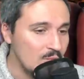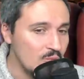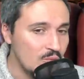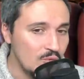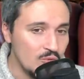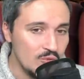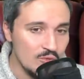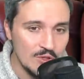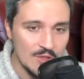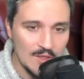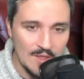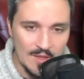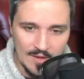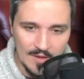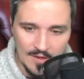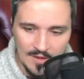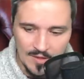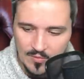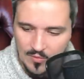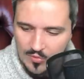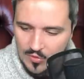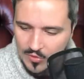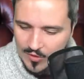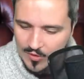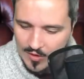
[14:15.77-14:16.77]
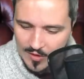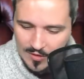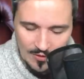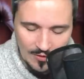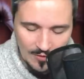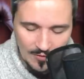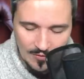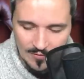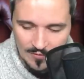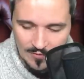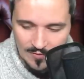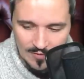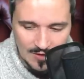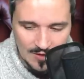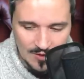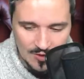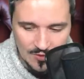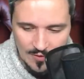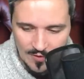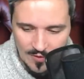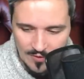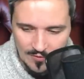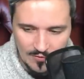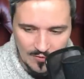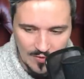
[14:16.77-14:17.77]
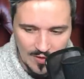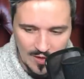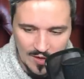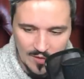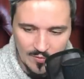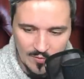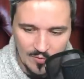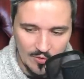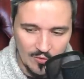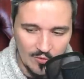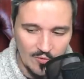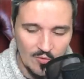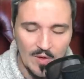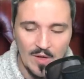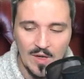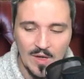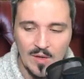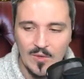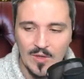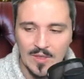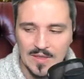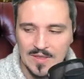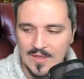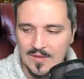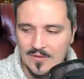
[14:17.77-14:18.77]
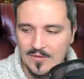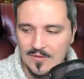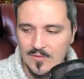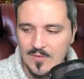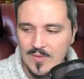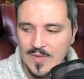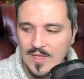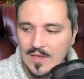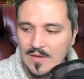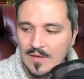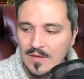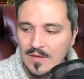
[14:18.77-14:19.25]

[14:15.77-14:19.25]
et plus généralement d'ailleurs les joueurs de Warhammer ou Warhammer 40